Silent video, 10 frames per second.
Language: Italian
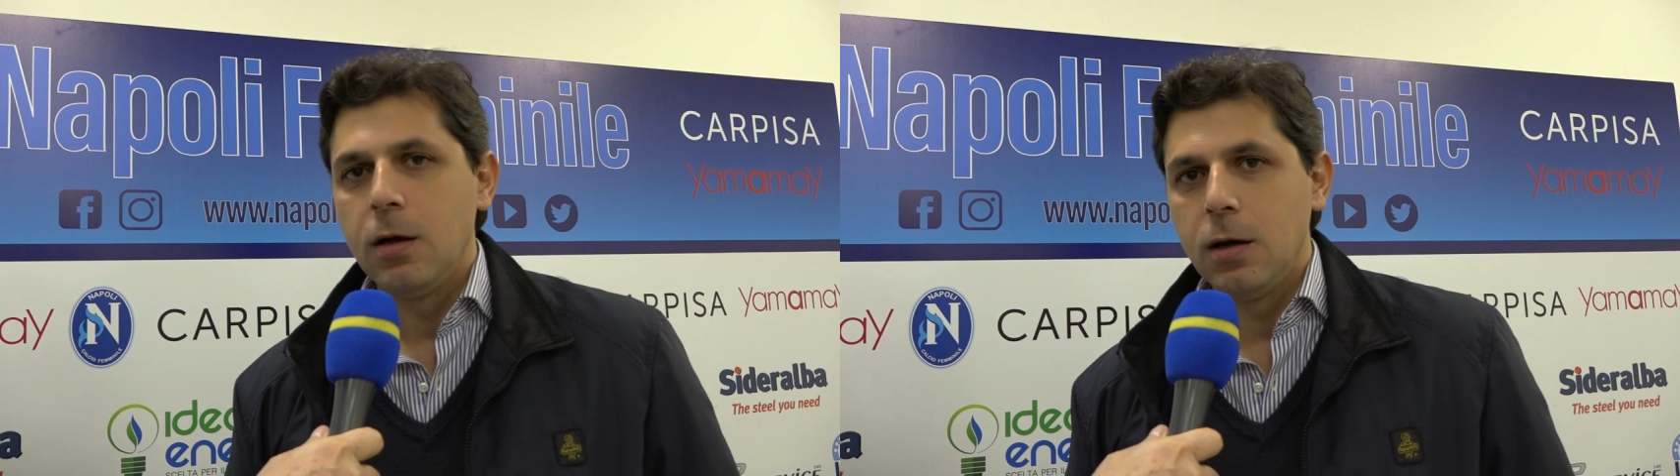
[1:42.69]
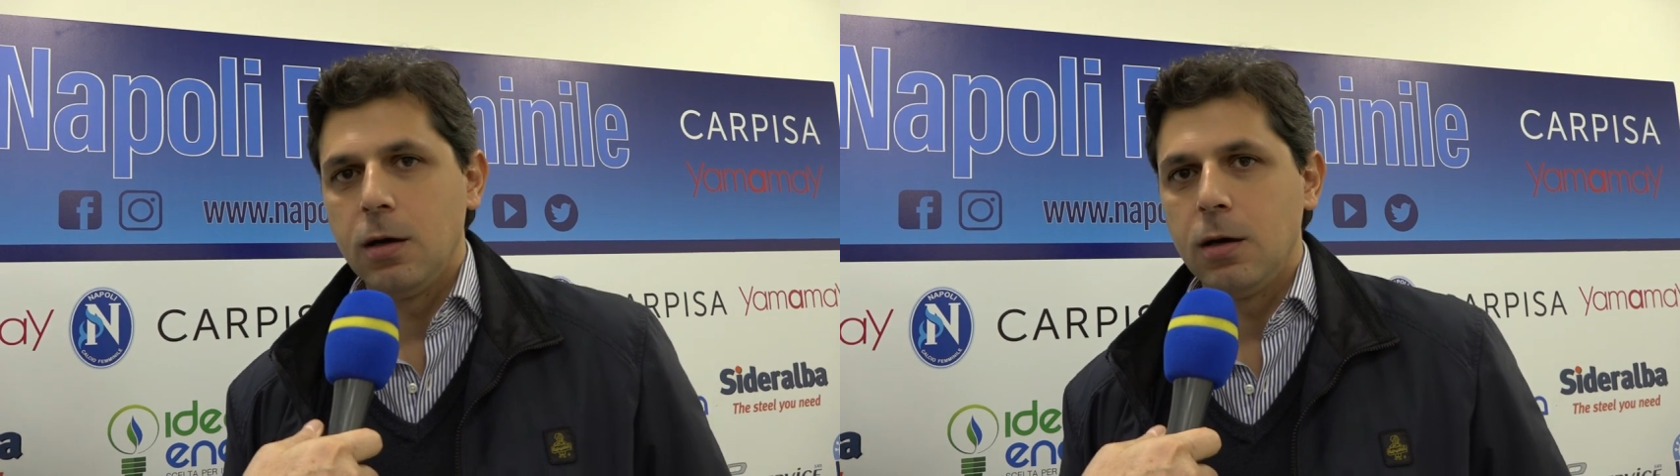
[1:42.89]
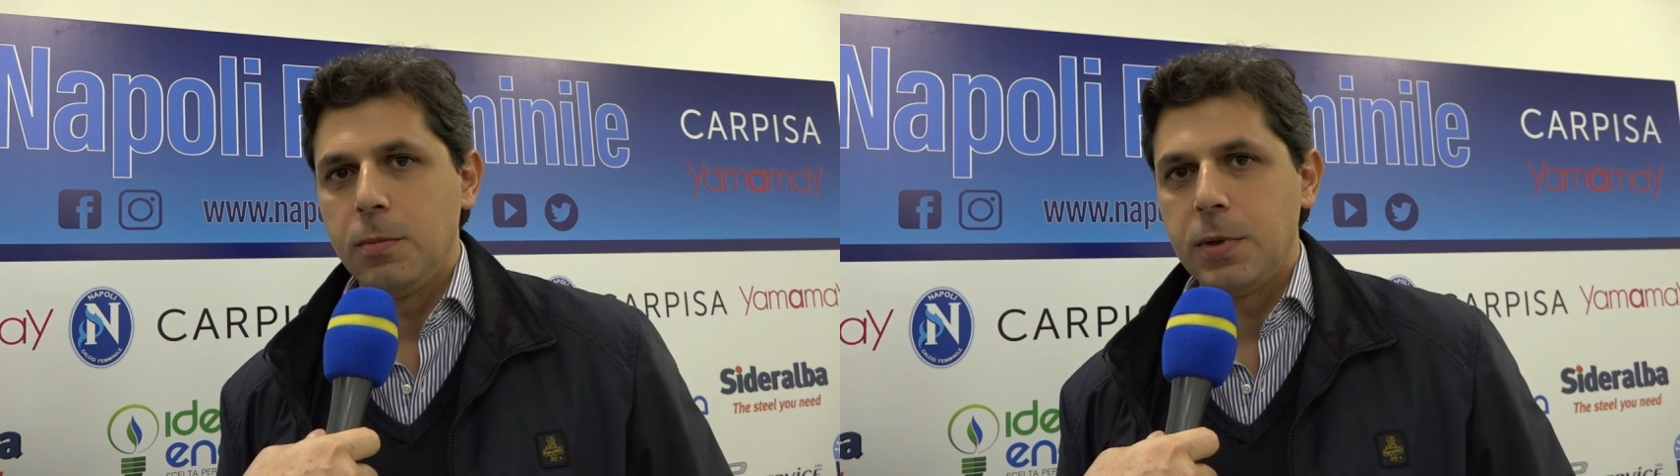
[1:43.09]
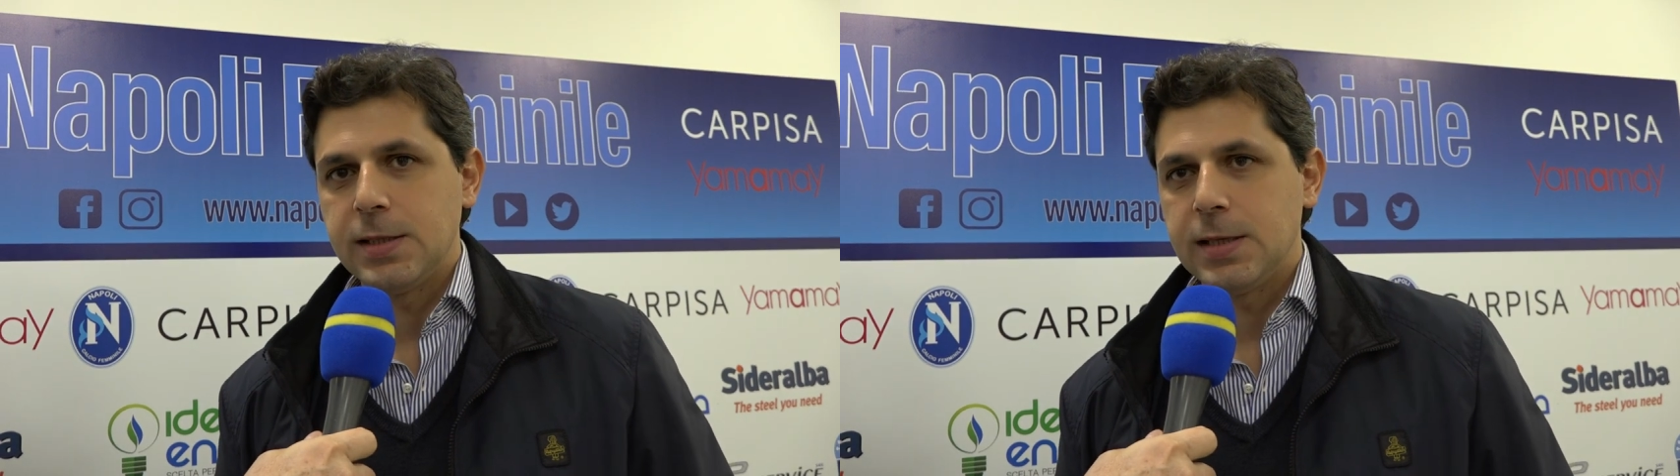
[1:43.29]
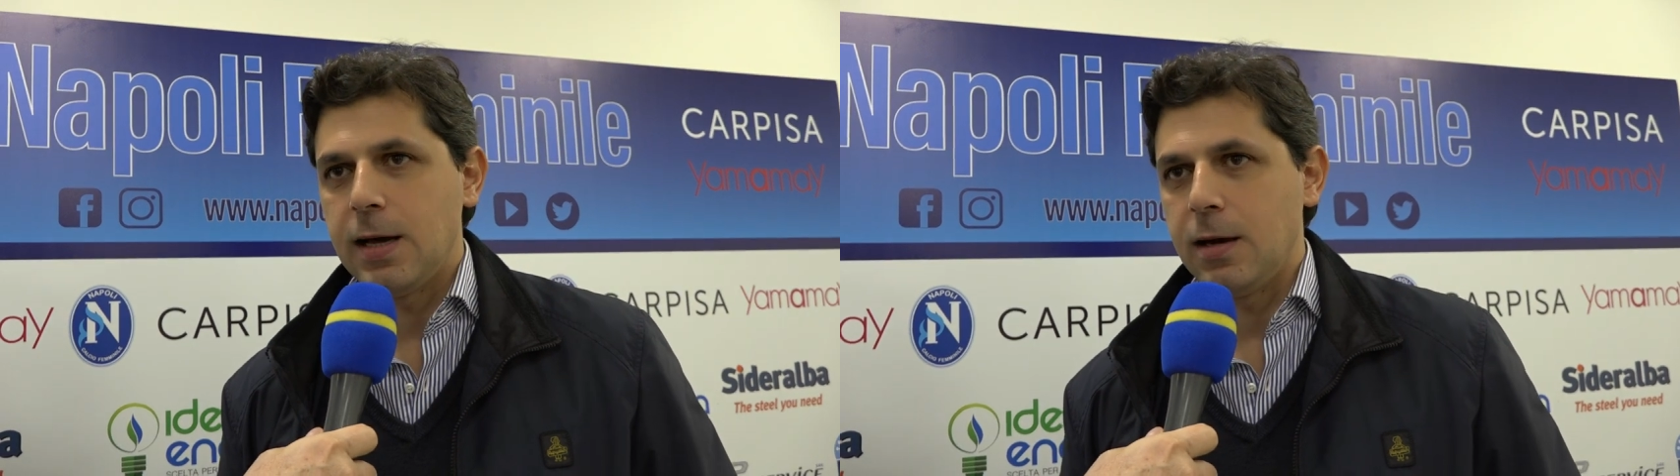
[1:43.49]
uh,
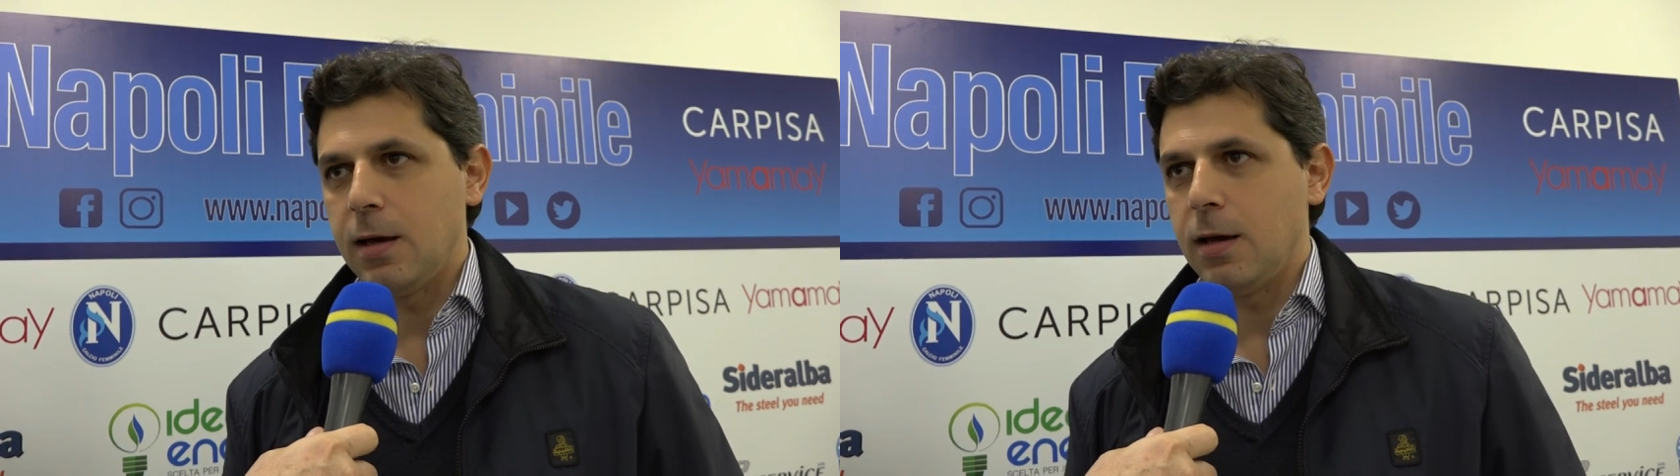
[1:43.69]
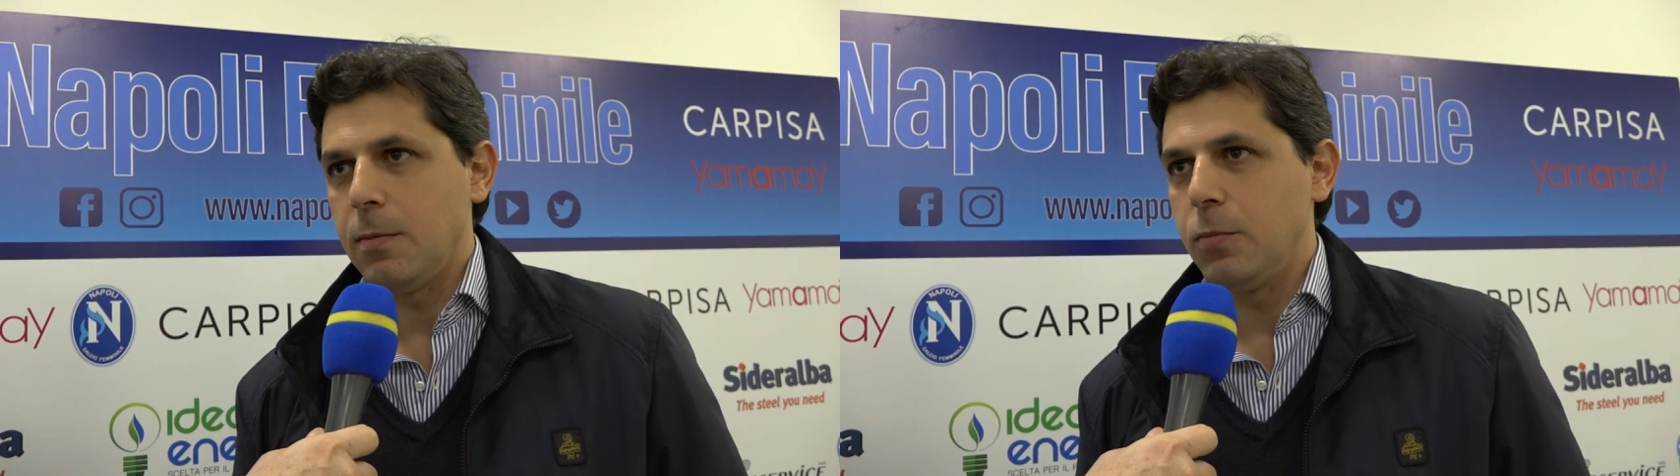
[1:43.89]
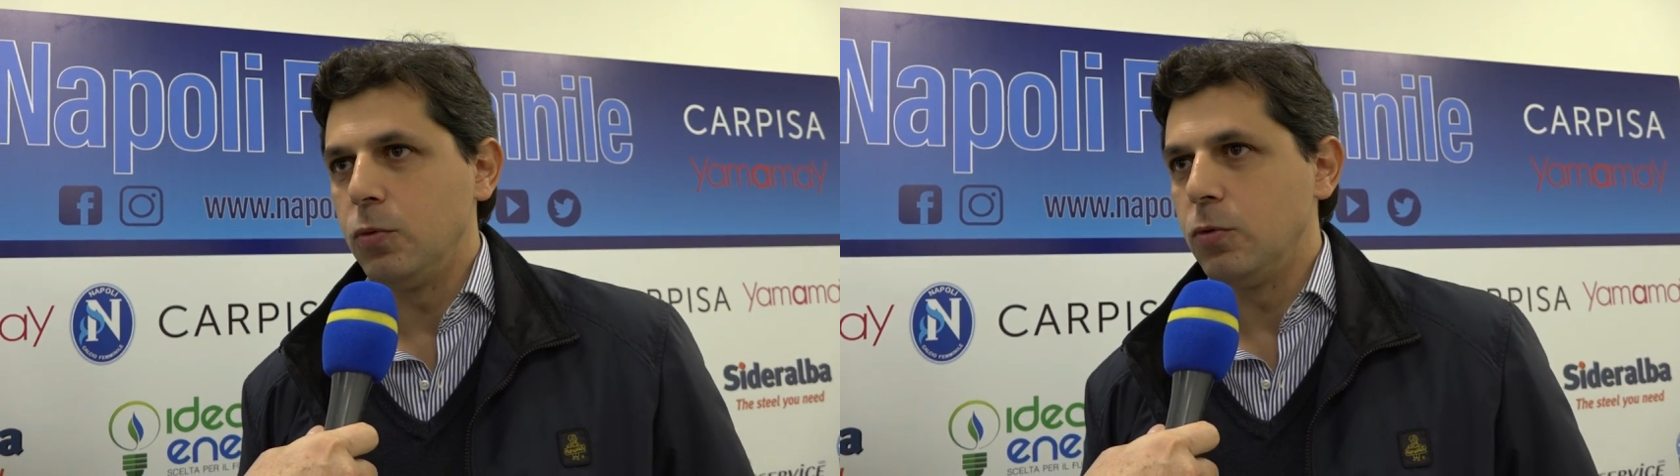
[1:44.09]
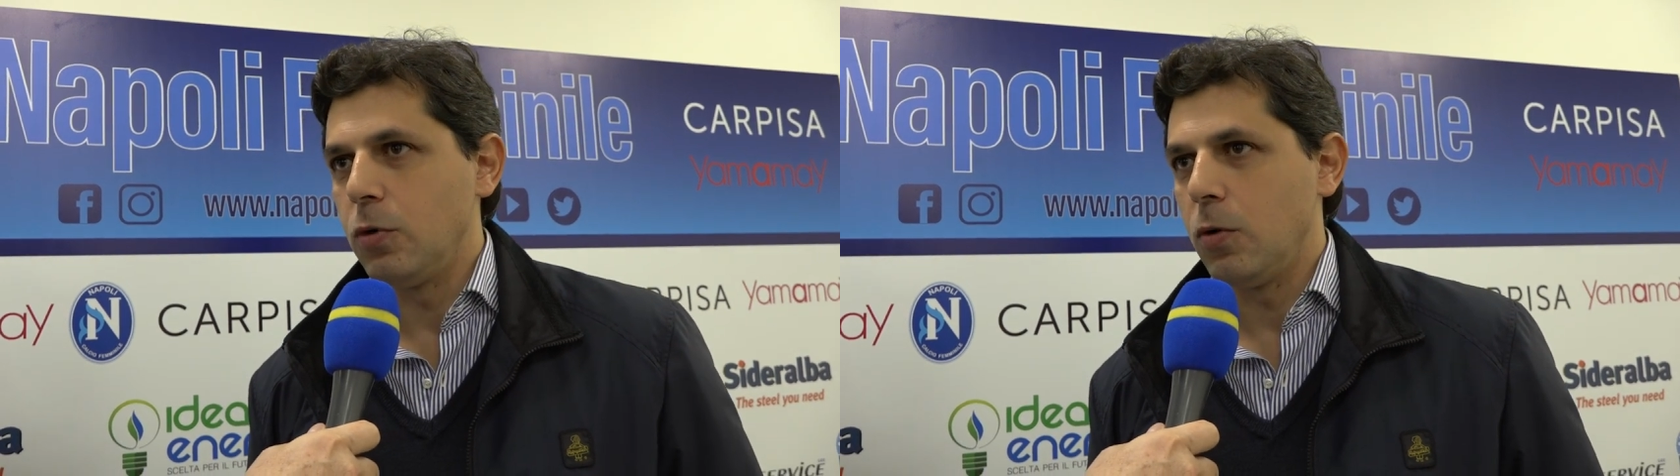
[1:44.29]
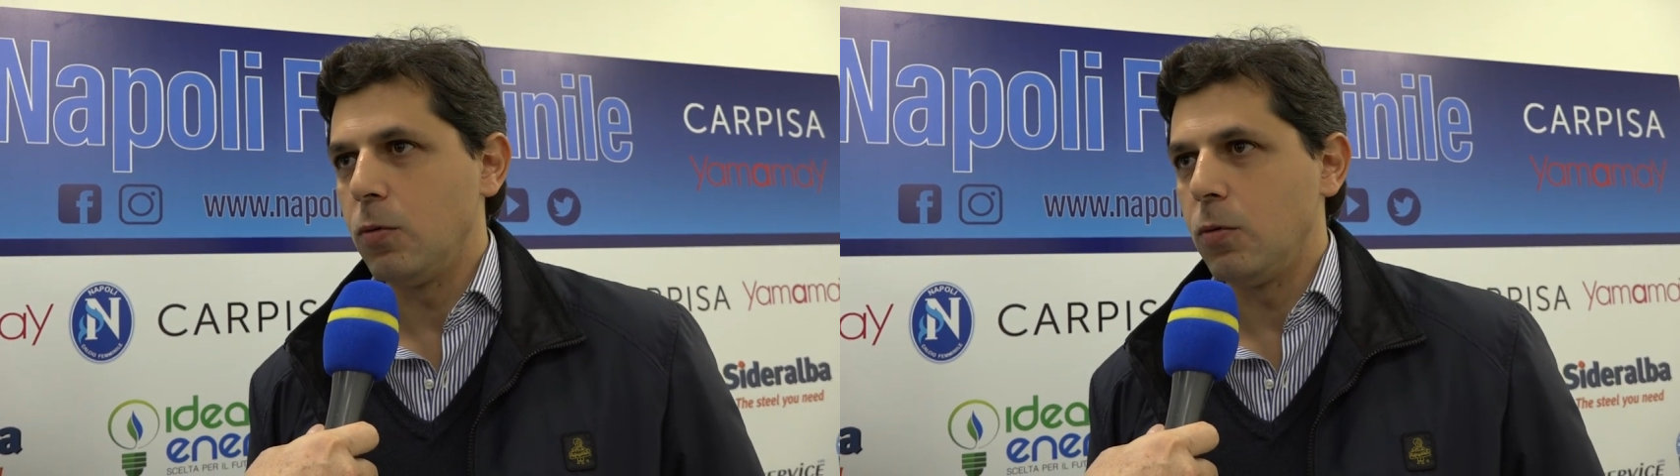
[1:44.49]
prestare appunto